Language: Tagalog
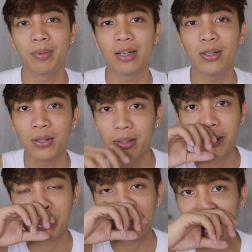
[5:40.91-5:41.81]
Pero yun,
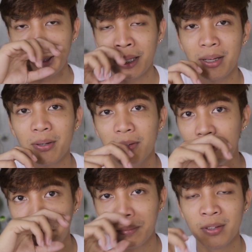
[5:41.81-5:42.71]
nag-decide na yung
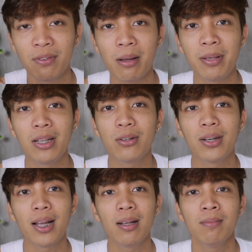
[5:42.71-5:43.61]
family ko
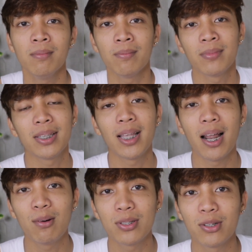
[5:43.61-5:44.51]
na
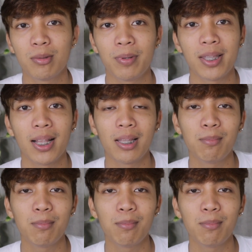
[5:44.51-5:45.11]
idala ko sa ospital.